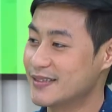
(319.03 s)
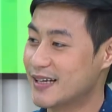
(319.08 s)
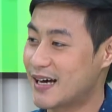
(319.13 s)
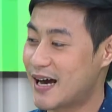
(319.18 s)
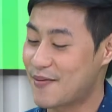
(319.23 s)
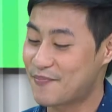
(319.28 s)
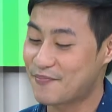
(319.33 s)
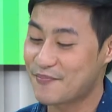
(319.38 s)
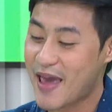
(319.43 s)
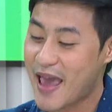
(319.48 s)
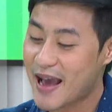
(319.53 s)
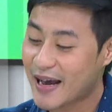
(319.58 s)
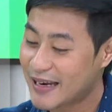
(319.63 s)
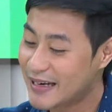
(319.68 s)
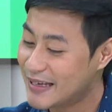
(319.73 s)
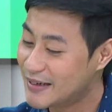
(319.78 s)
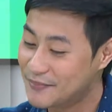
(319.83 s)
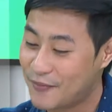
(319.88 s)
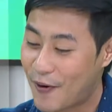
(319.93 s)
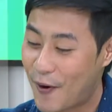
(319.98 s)
นะครับแม่ก็
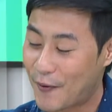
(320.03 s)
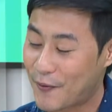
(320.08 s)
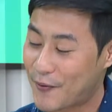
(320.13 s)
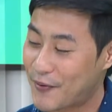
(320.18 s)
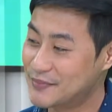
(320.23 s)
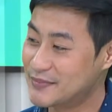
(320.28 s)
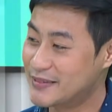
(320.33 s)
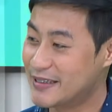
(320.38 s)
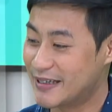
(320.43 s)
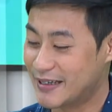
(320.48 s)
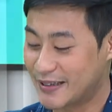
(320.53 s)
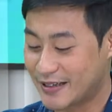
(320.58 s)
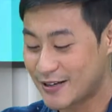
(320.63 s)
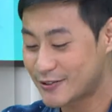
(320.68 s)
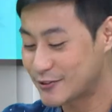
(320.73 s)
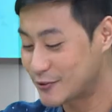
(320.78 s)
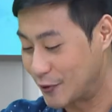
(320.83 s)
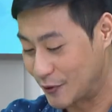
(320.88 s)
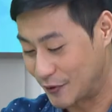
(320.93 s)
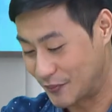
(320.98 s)
เลยบอกความจริงก็
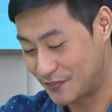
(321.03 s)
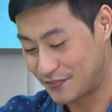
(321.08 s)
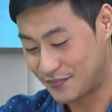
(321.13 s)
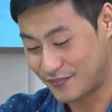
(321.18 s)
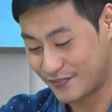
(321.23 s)
จด